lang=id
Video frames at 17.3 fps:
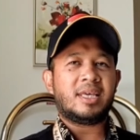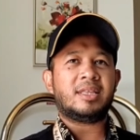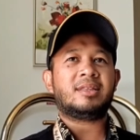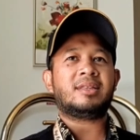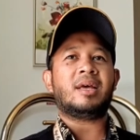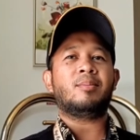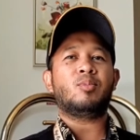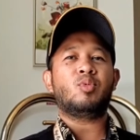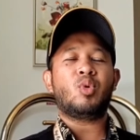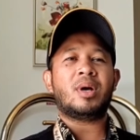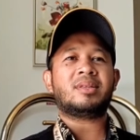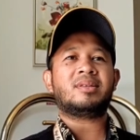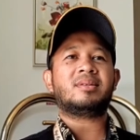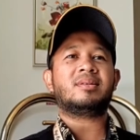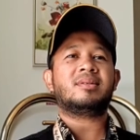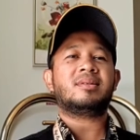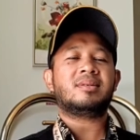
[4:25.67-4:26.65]
kita
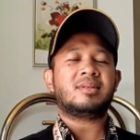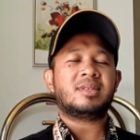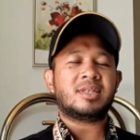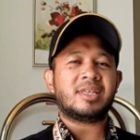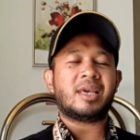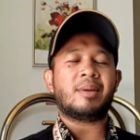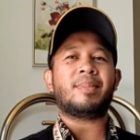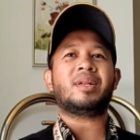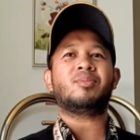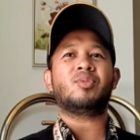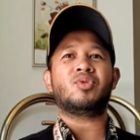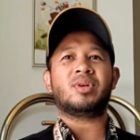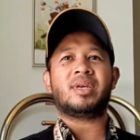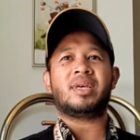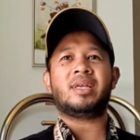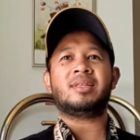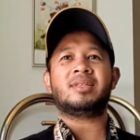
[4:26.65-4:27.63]
buat senyaman
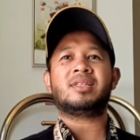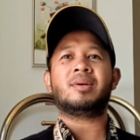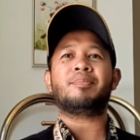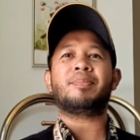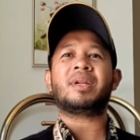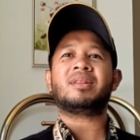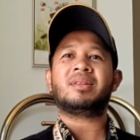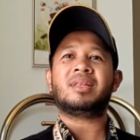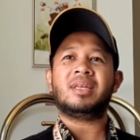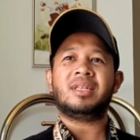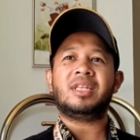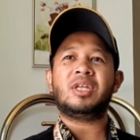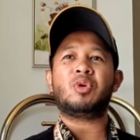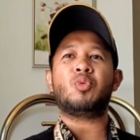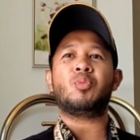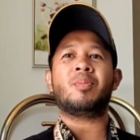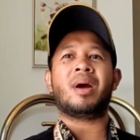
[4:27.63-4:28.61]
mungkin seperti
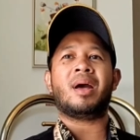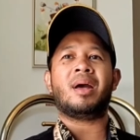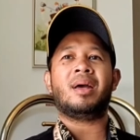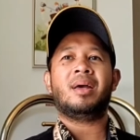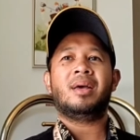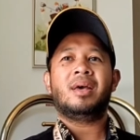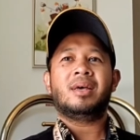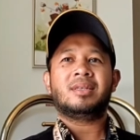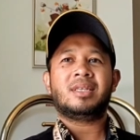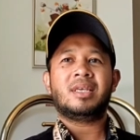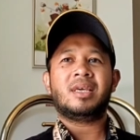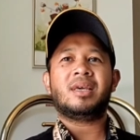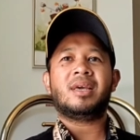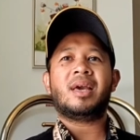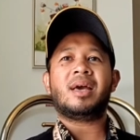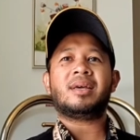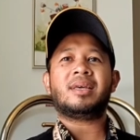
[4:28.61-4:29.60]
di rumah.
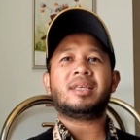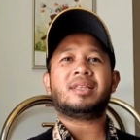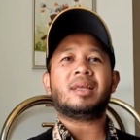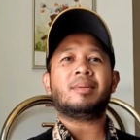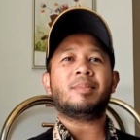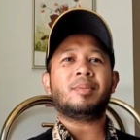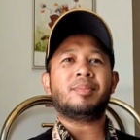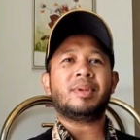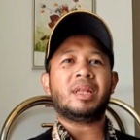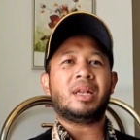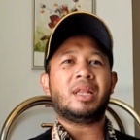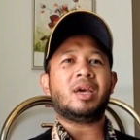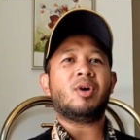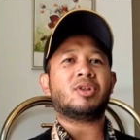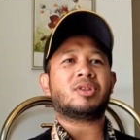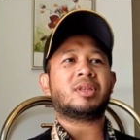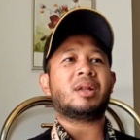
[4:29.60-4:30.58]
Sehingga kita
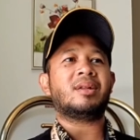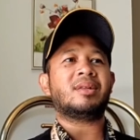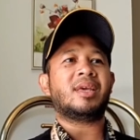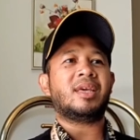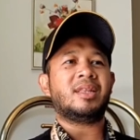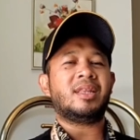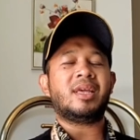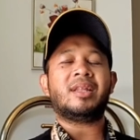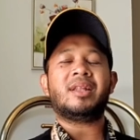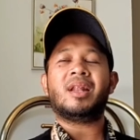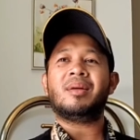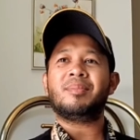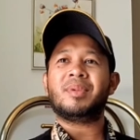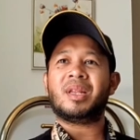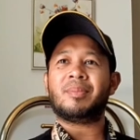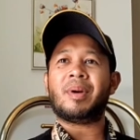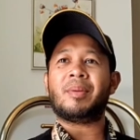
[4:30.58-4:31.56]
memilih hotelnya ini
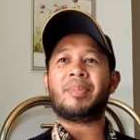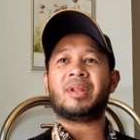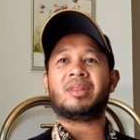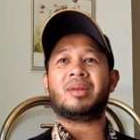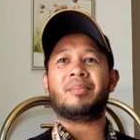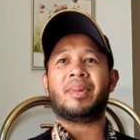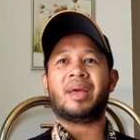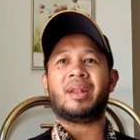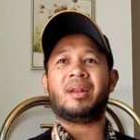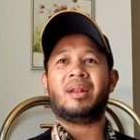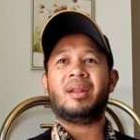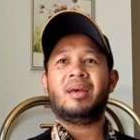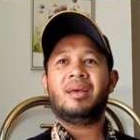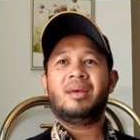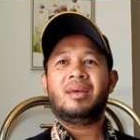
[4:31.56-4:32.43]
adalah mirip apartemen.